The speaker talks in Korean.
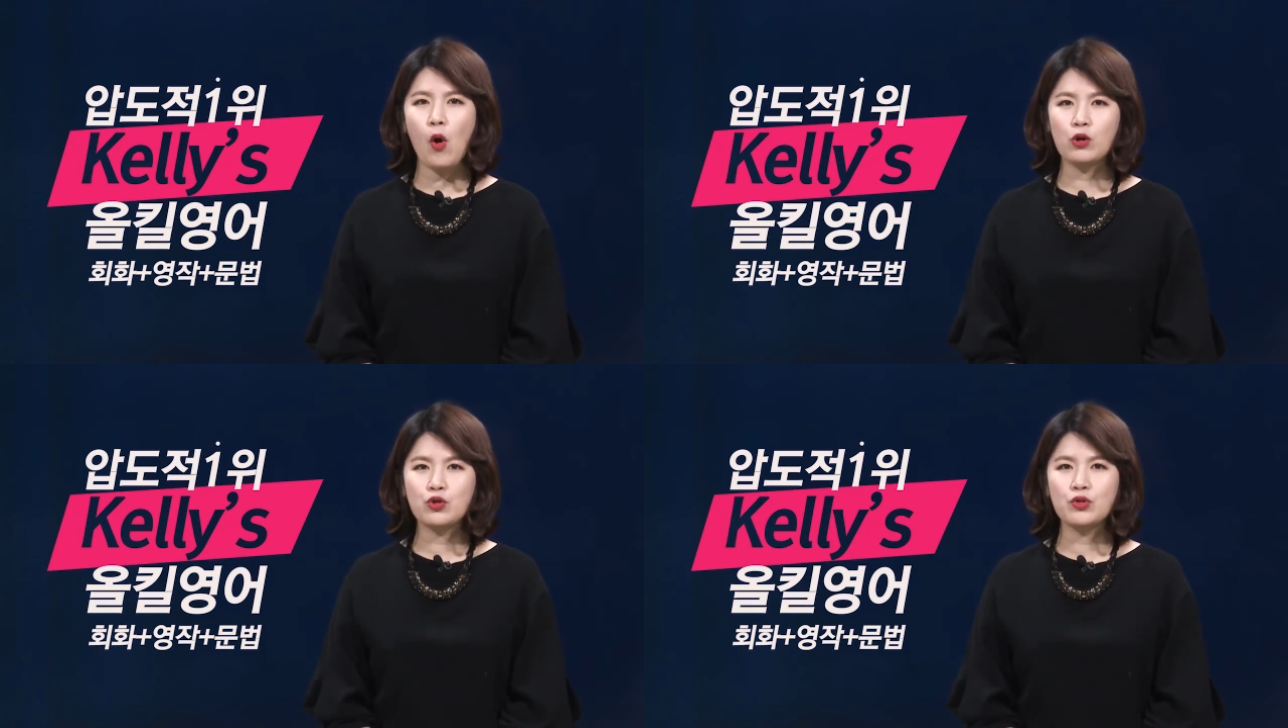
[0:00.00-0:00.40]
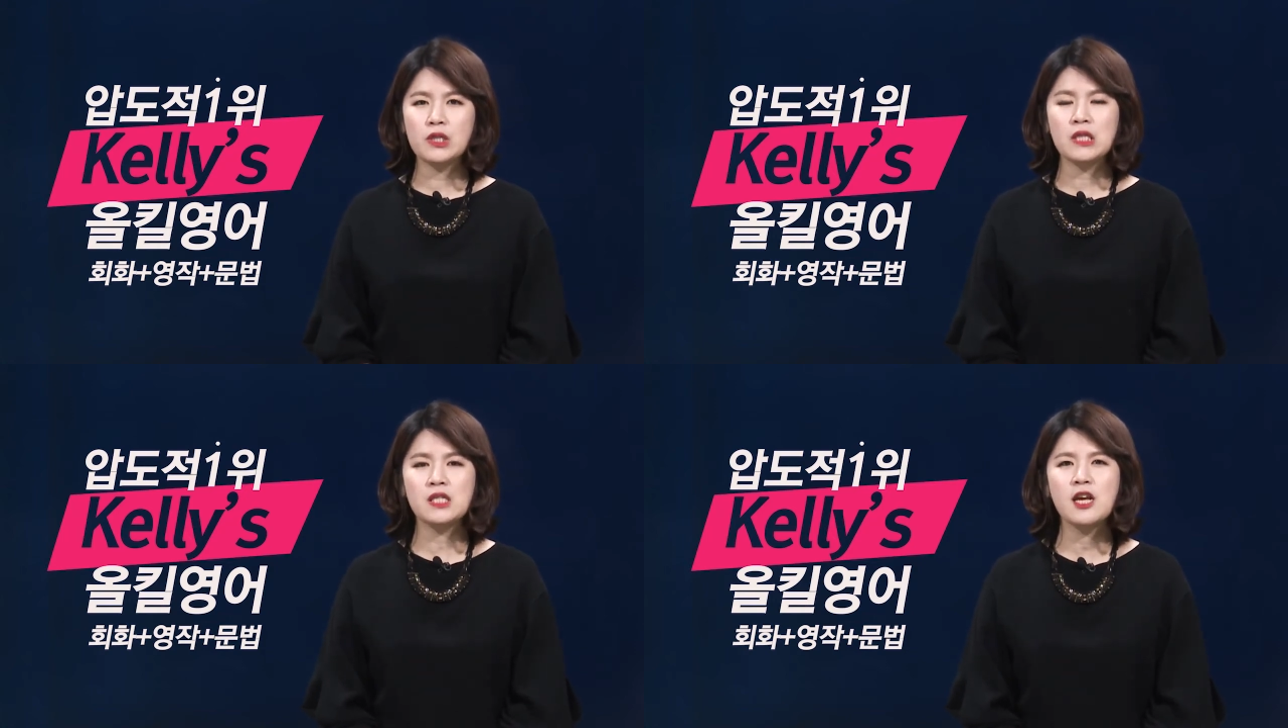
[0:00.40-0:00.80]
어순,
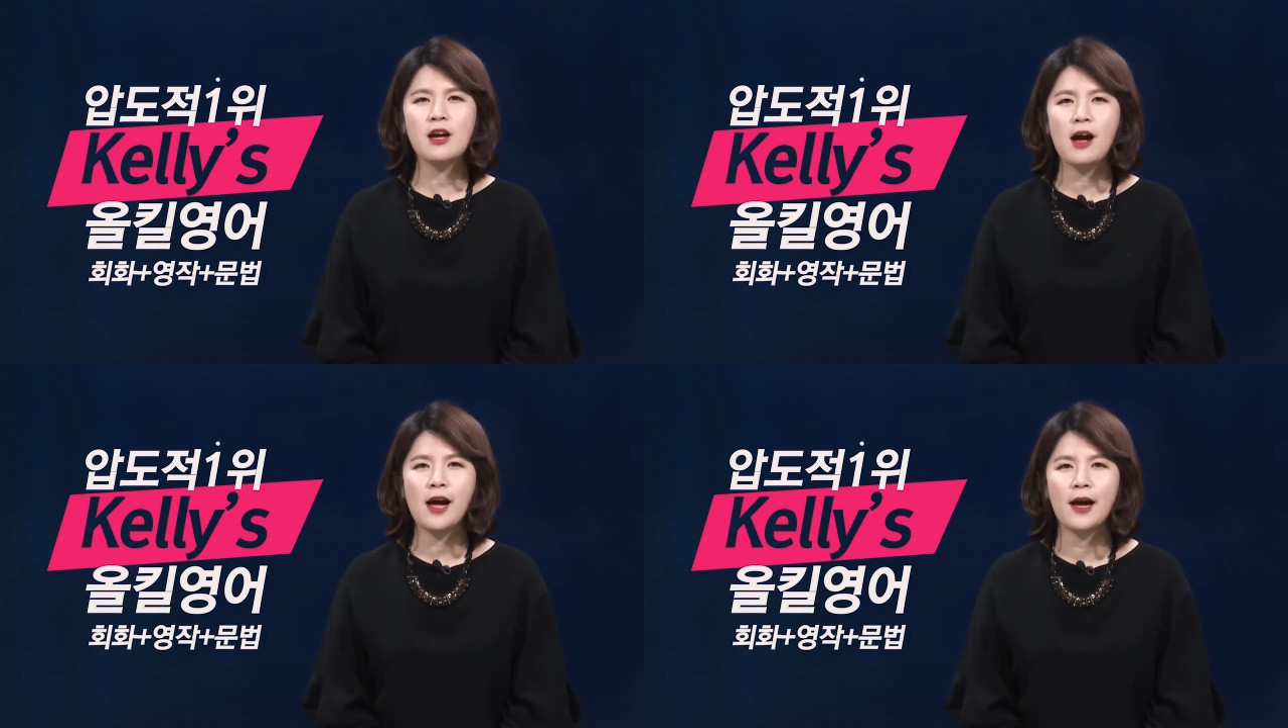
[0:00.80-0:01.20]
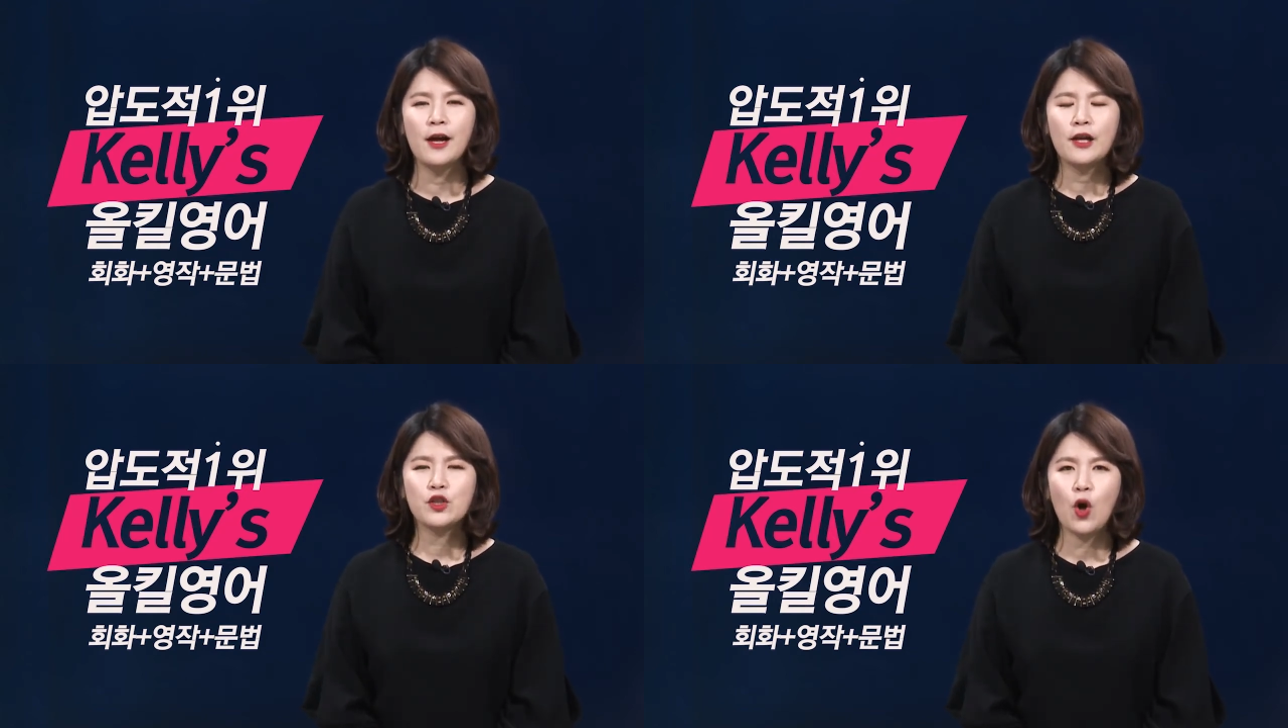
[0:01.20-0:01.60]
시제가
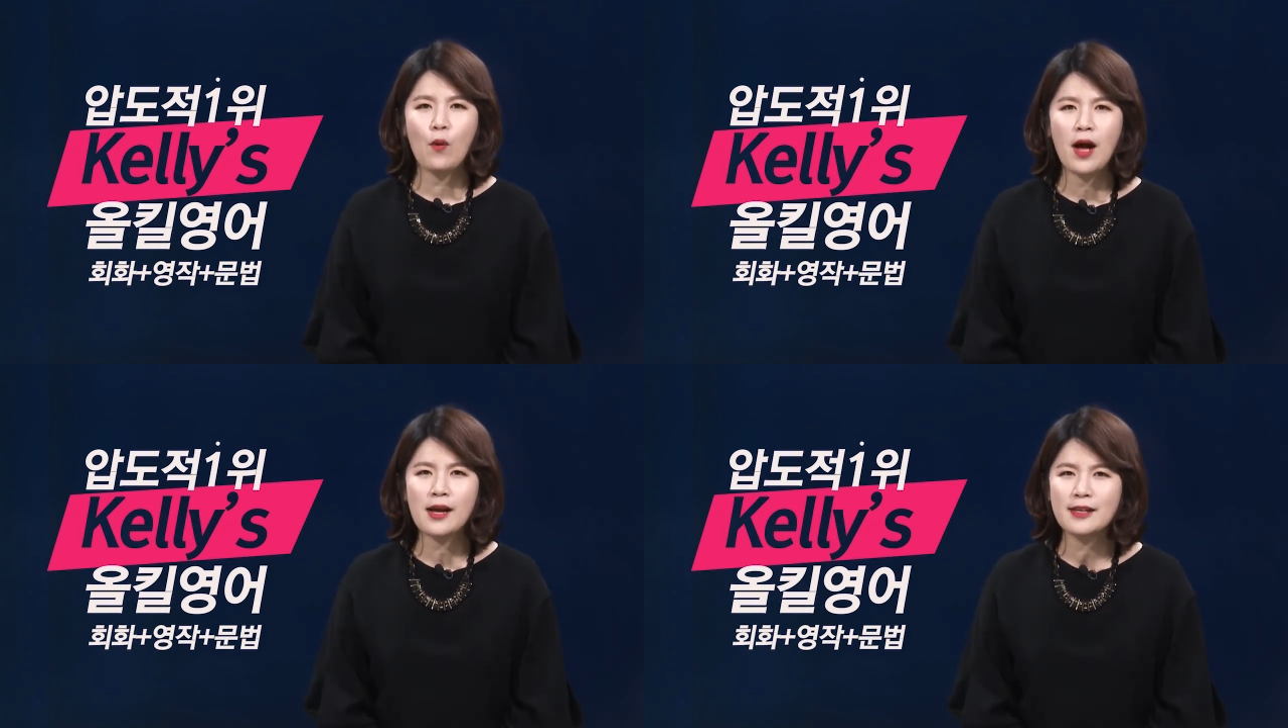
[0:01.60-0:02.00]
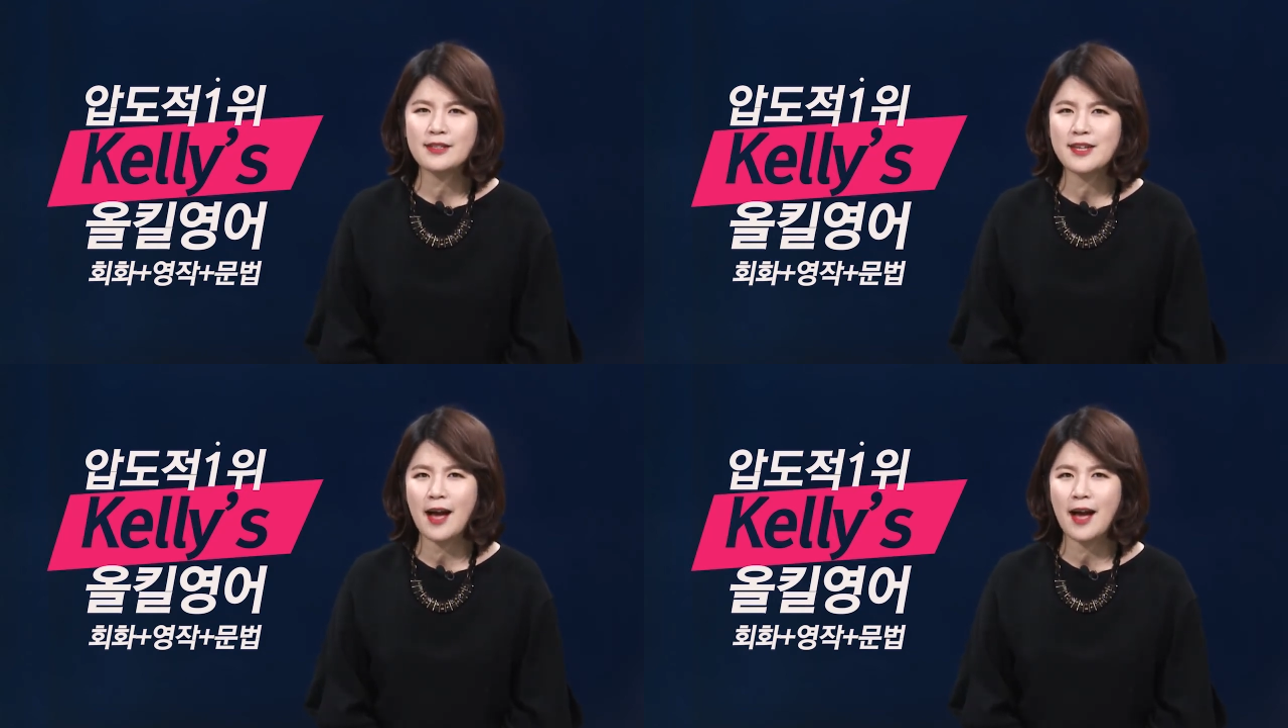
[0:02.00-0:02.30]
정확한지